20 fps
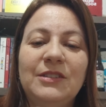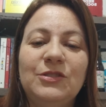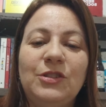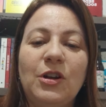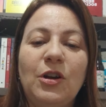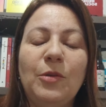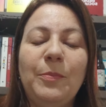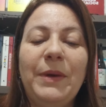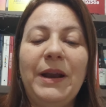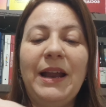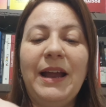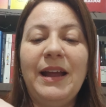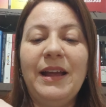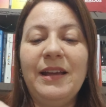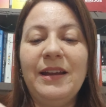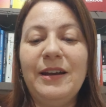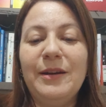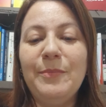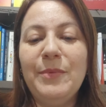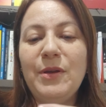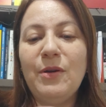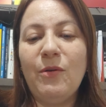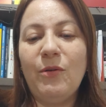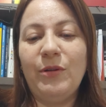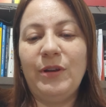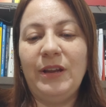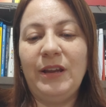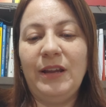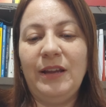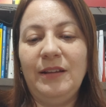Troco pela
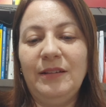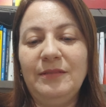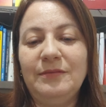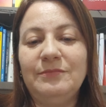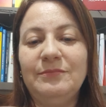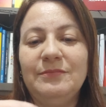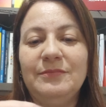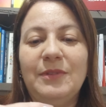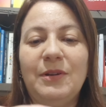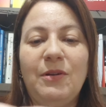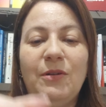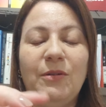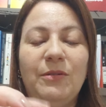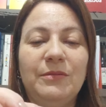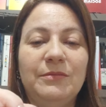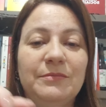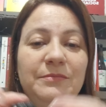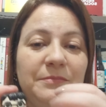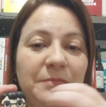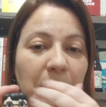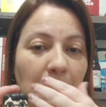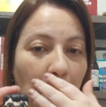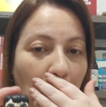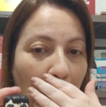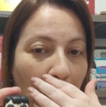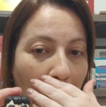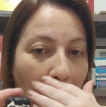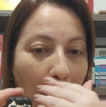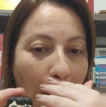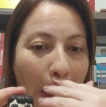Hermione, hein? Ó.
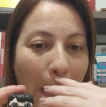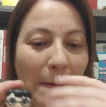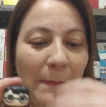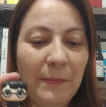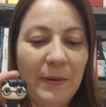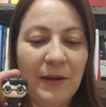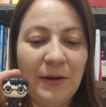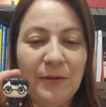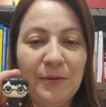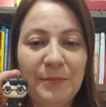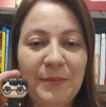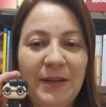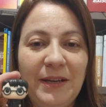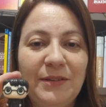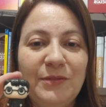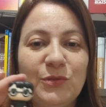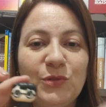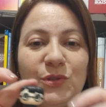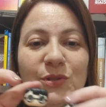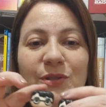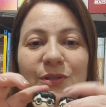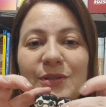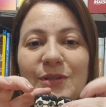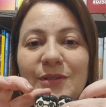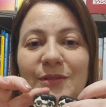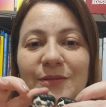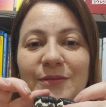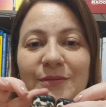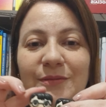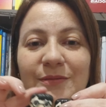Pelo menos
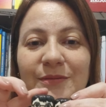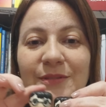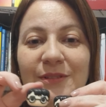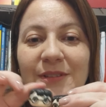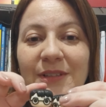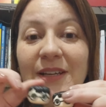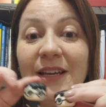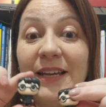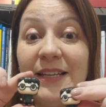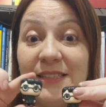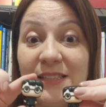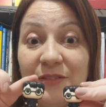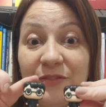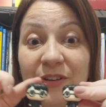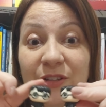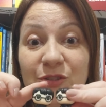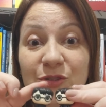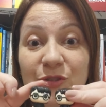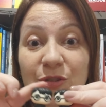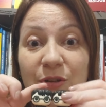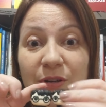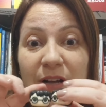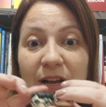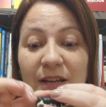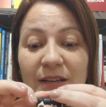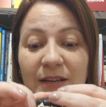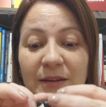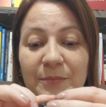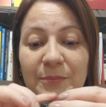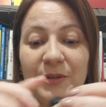esse é fácil de
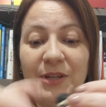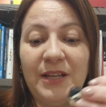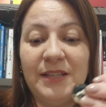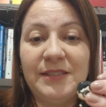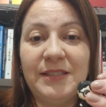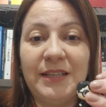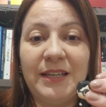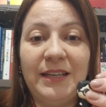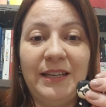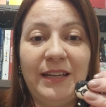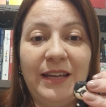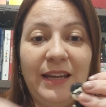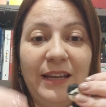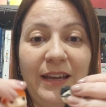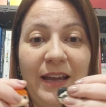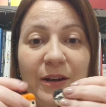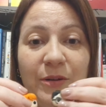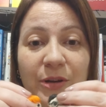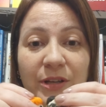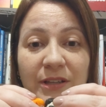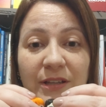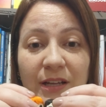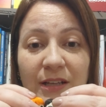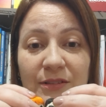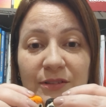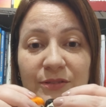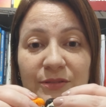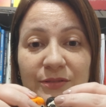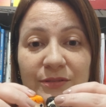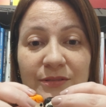trocar, né? Porque esse aqui ninguém quer,
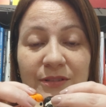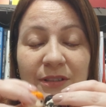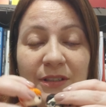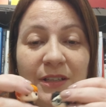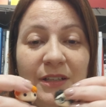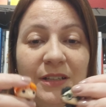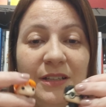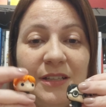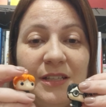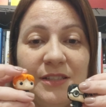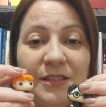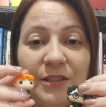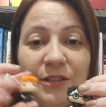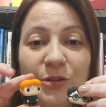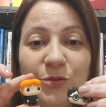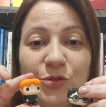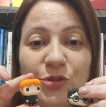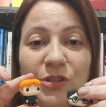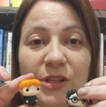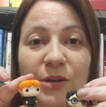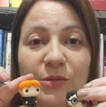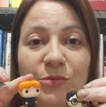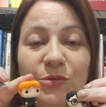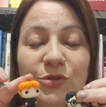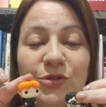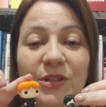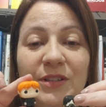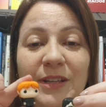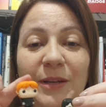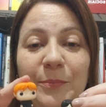coitado. Esse aqui eu tinha um,
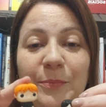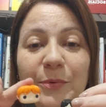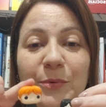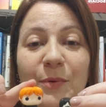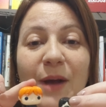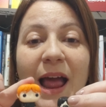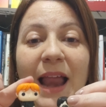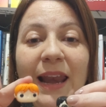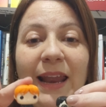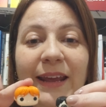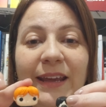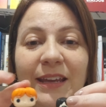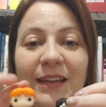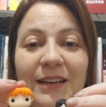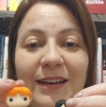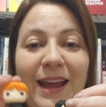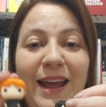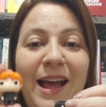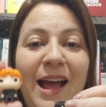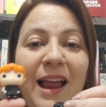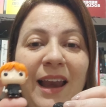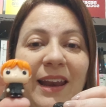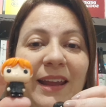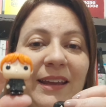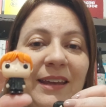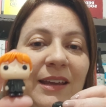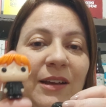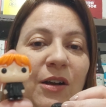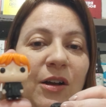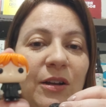eu já dei pro Alec, né,
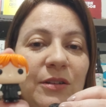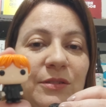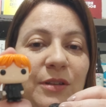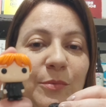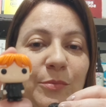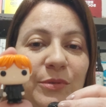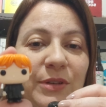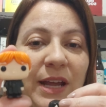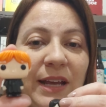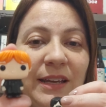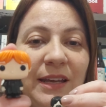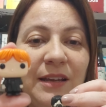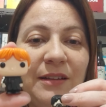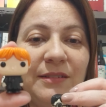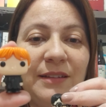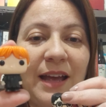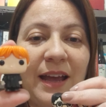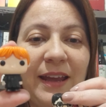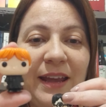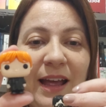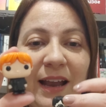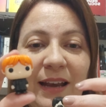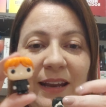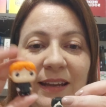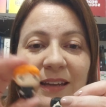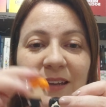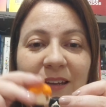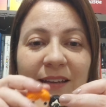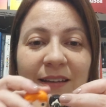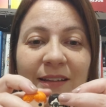Alec? Ó, teu bonequinho tá aí,
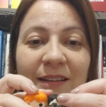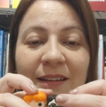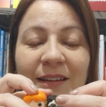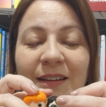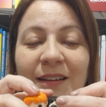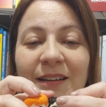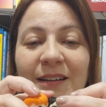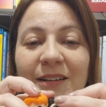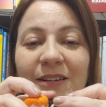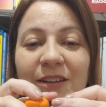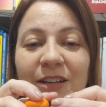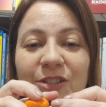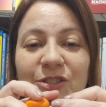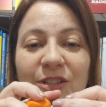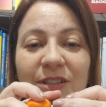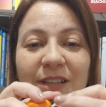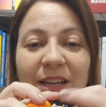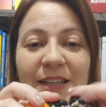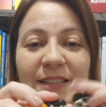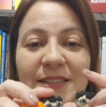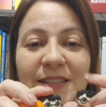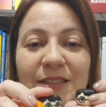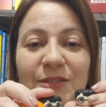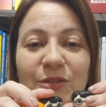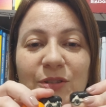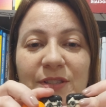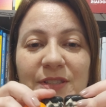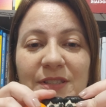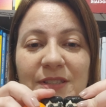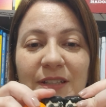Alec. Agora a Thaís tá tem
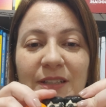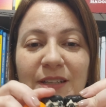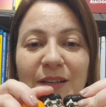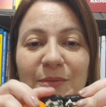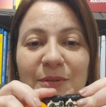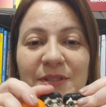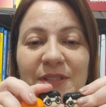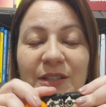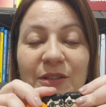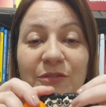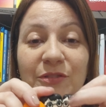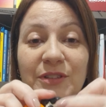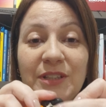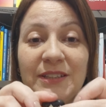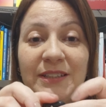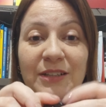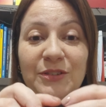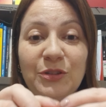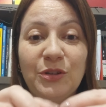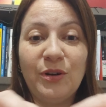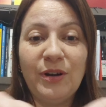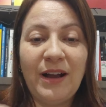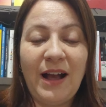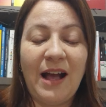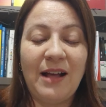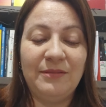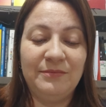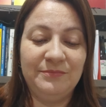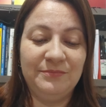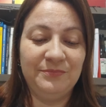dois desse aqui, ó, mas esse aqui eu vou tentar
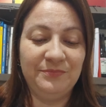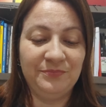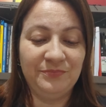trocar.